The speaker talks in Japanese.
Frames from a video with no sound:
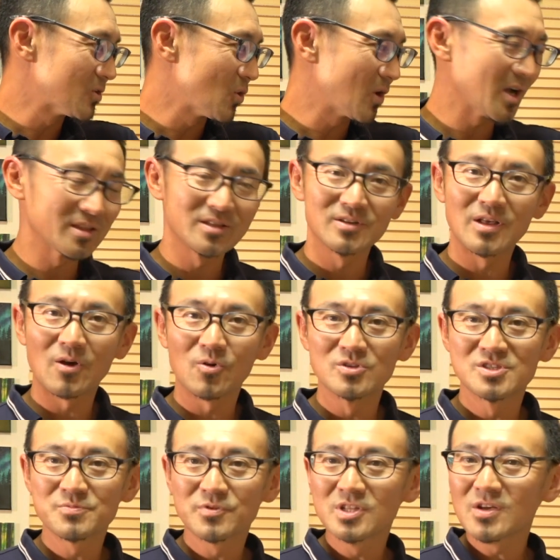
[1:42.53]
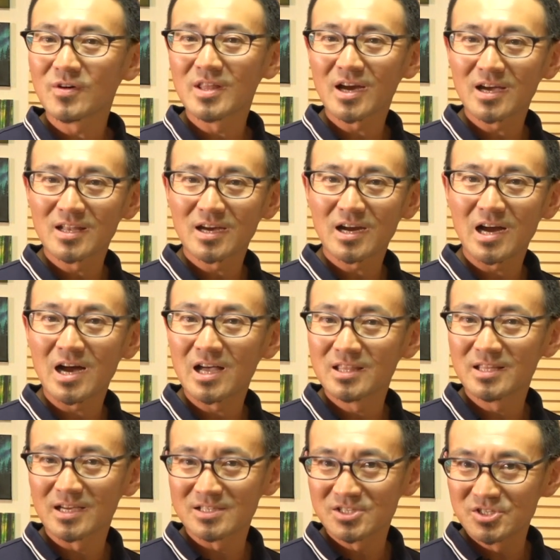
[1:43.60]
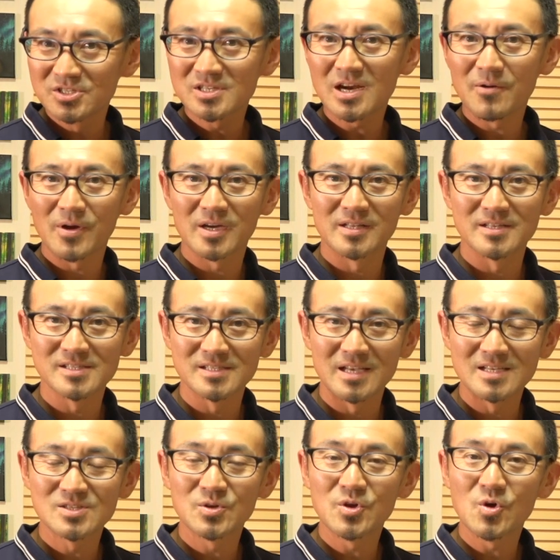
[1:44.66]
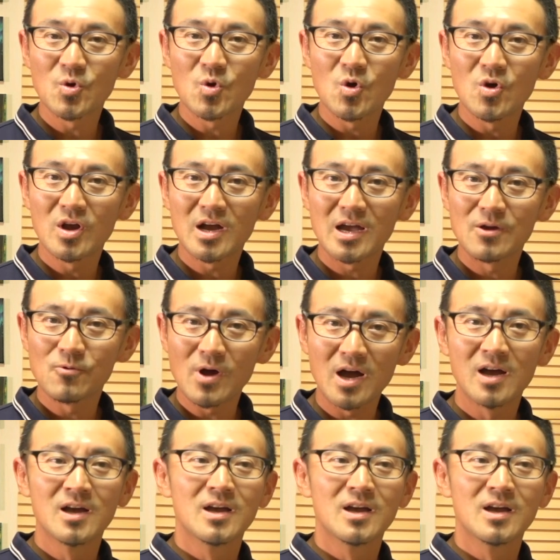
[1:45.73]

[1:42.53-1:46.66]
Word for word: どうかっていうのはこう自分ではなかなか判断しづらいわけですねそれを今回は、